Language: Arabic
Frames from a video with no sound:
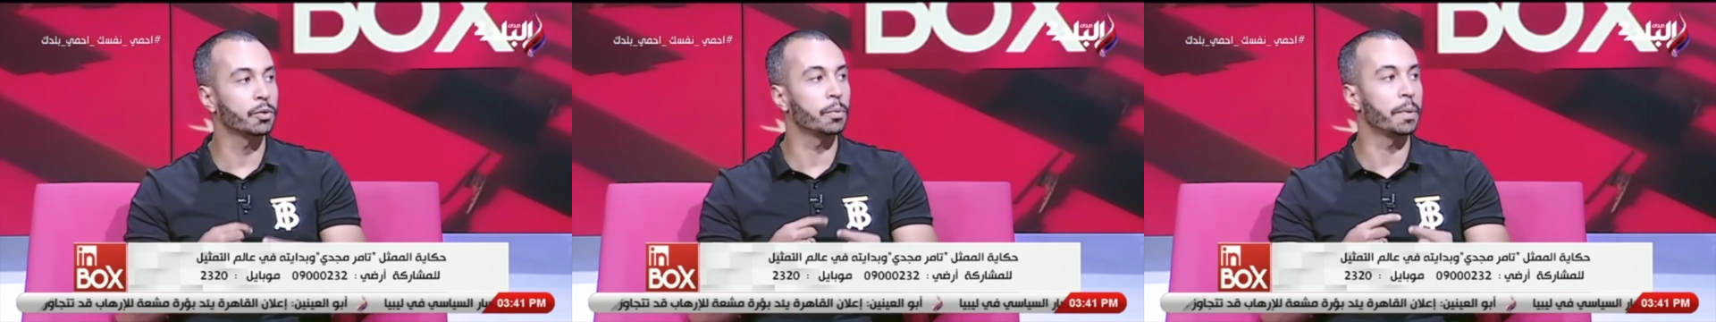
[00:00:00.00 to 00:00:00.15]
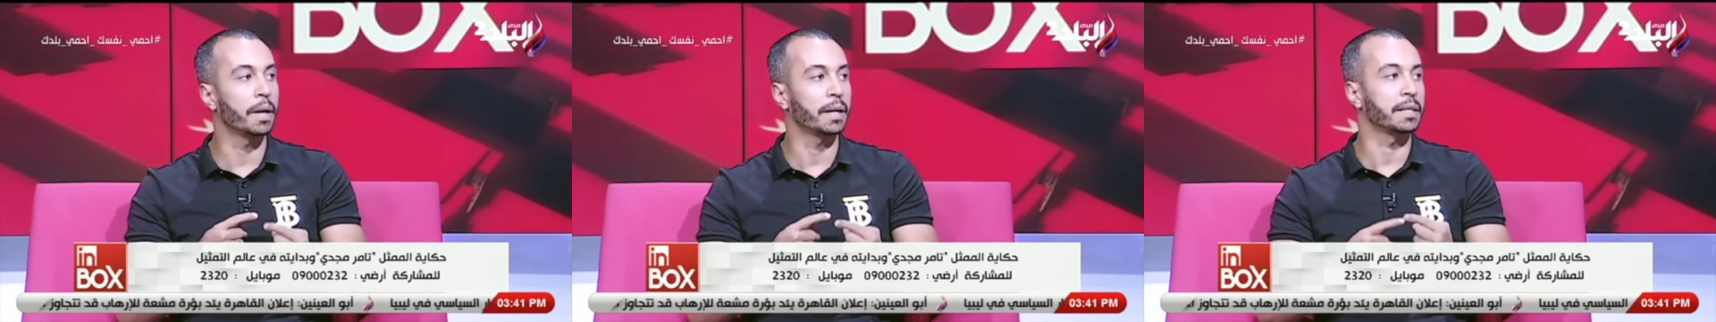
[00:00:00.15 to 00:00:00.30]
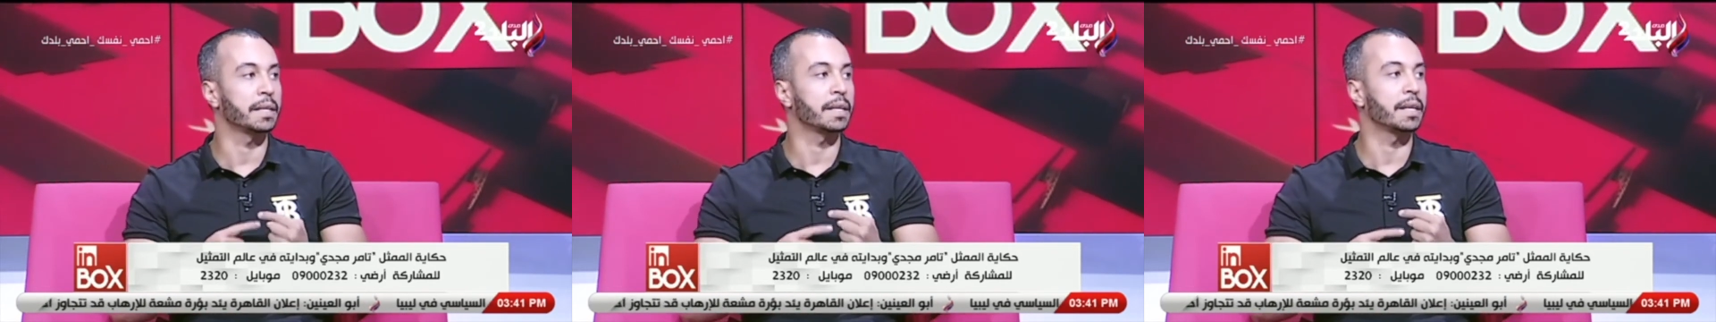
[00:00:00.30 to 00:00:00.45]

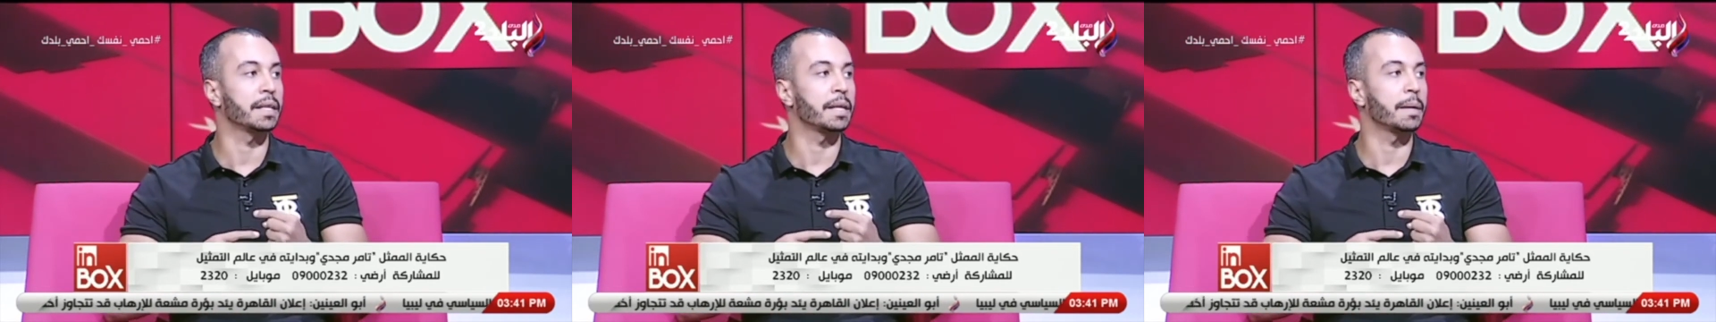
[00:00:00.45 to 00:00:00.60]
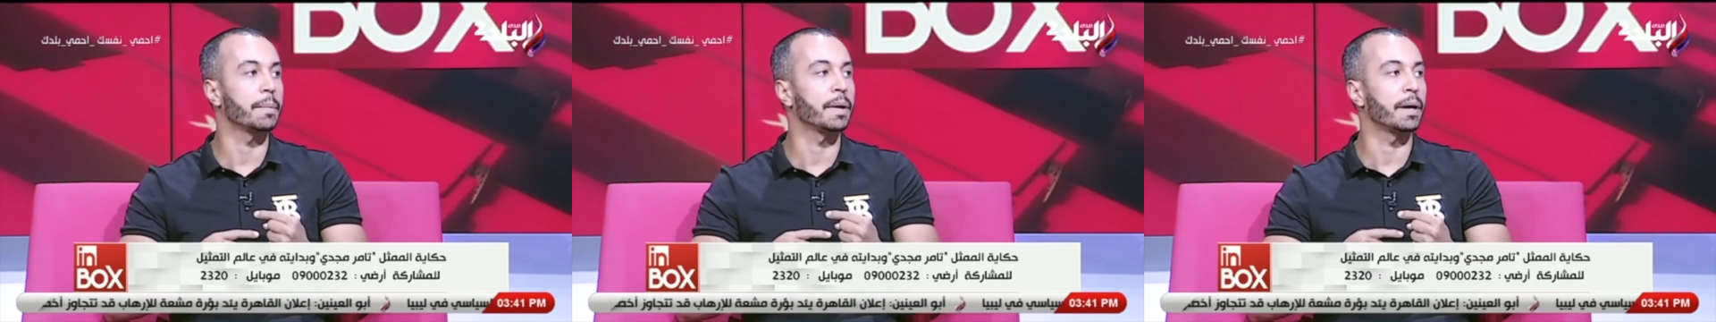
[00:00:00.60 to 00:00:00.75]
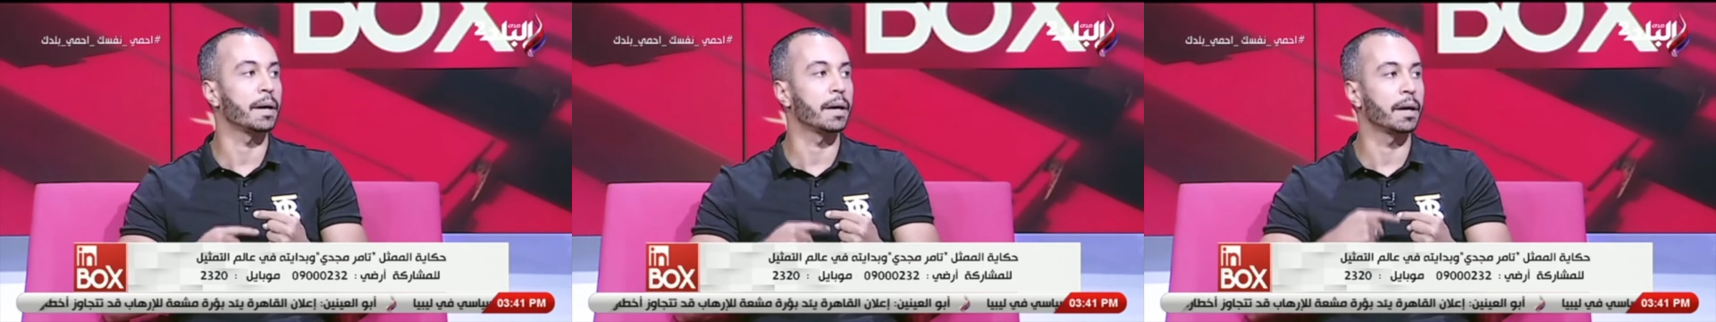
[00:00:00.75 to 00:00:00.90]
وبعد كده
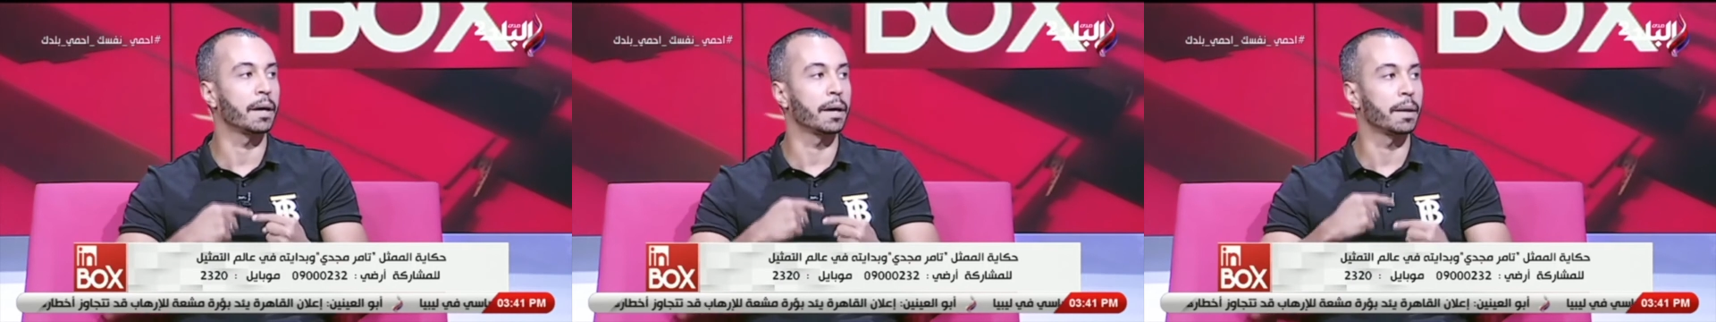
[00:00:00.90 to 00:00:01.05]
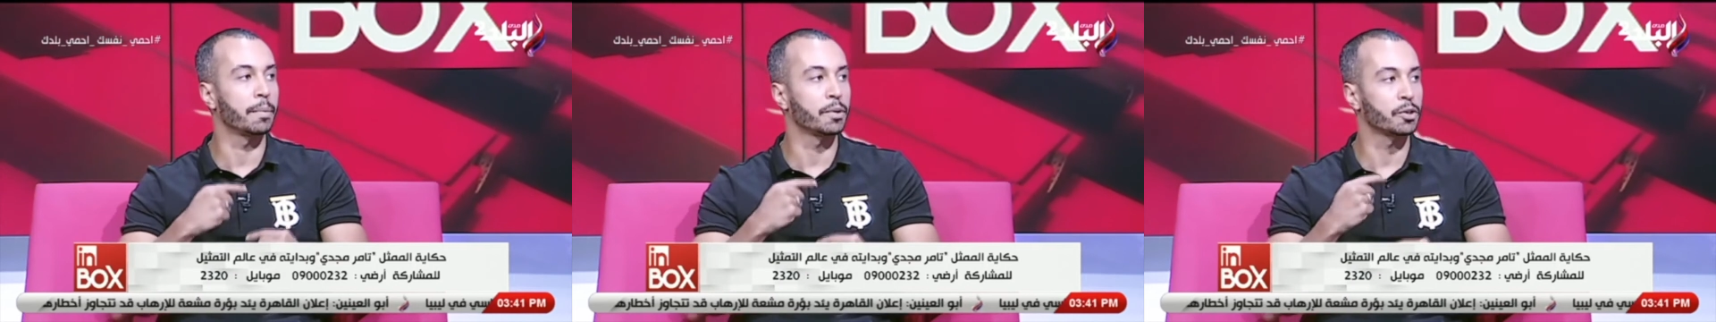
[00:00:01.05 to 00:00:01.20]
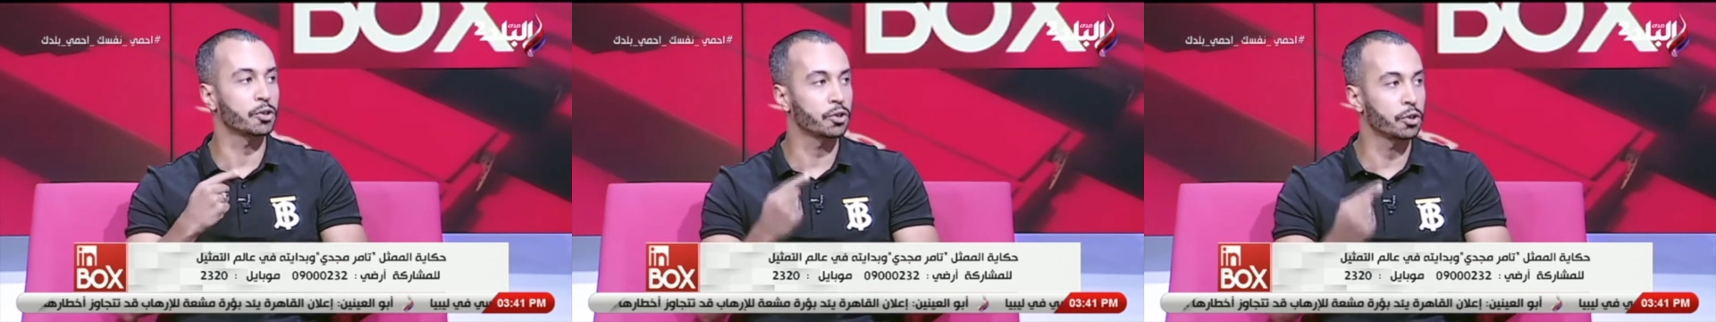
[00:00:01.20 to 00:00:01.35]

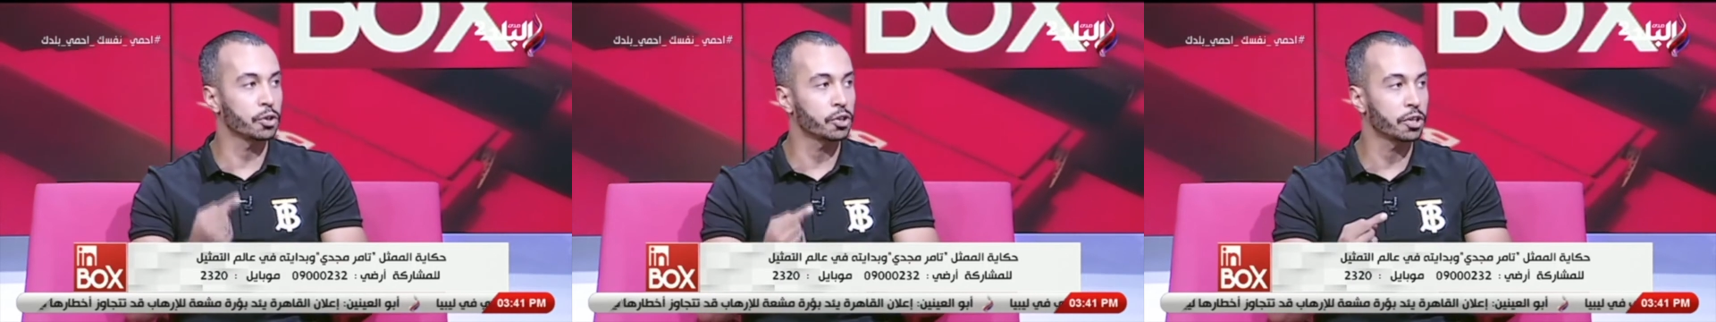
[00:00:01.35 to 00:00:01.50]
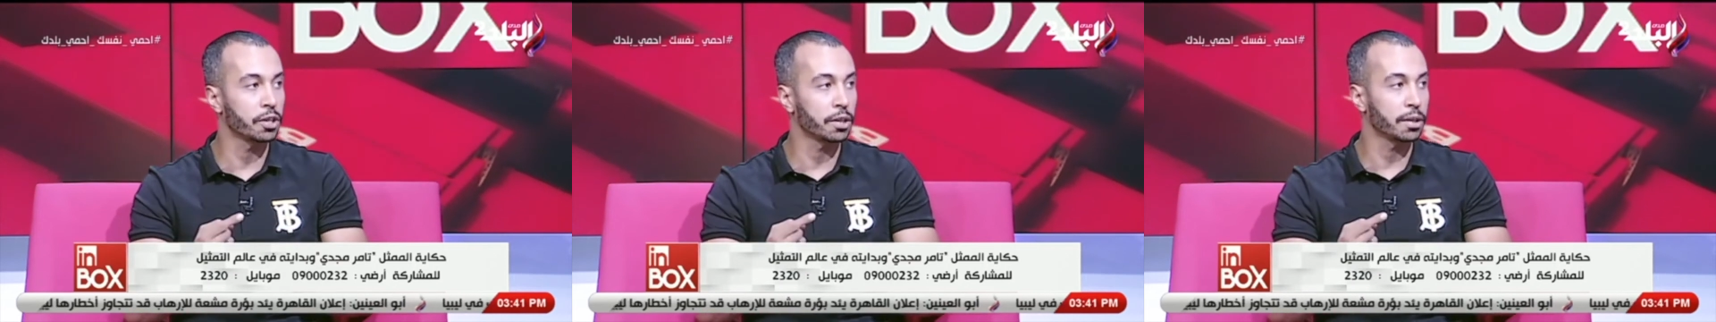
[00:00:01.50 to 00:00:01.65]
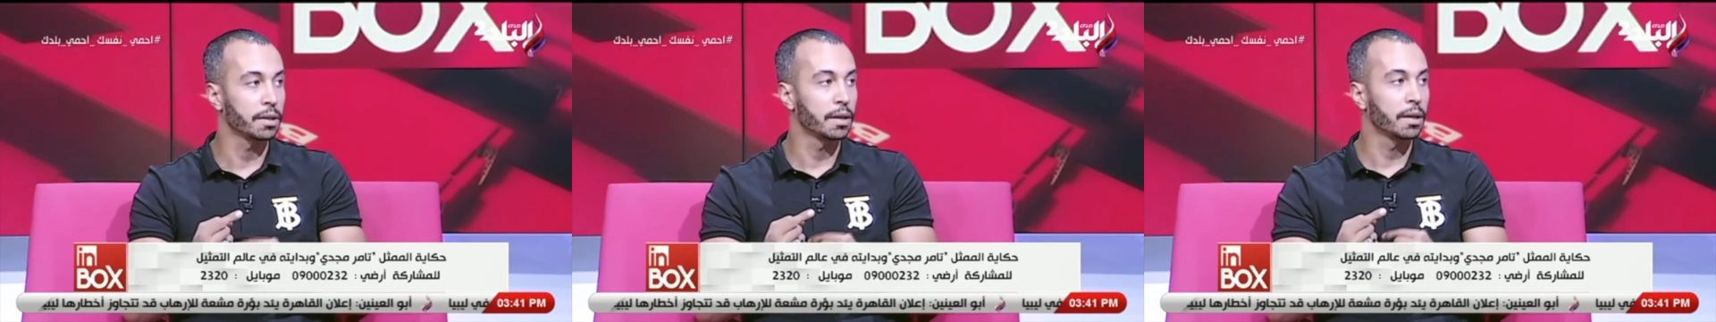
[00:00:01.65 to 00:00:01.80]

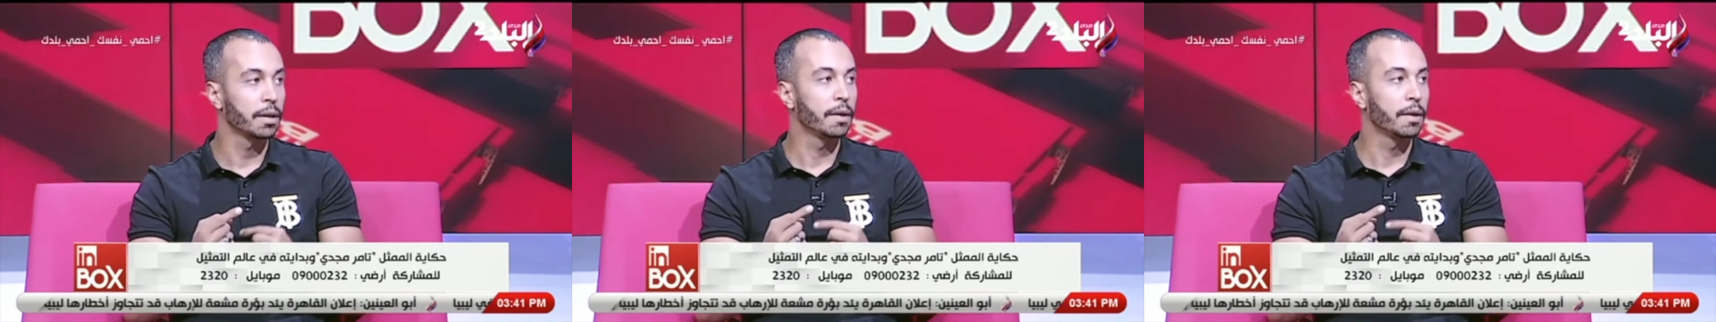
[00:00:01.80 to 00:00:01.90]
بستشهد